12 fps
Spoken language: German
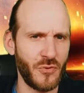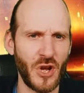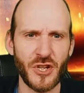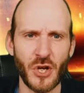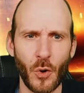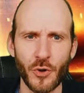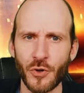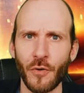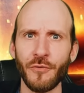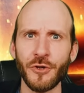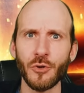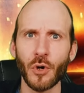vielleicht haue ich
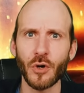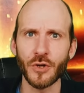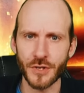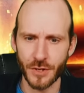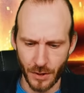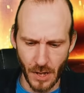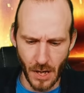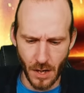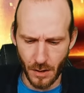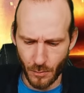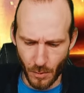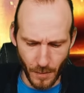noch ein Video raus.
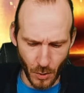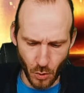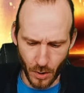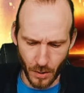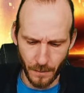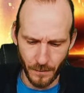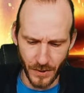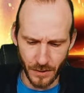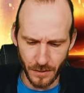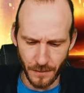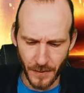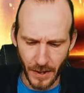Ja, wir mal gucken.
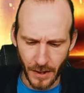Ne?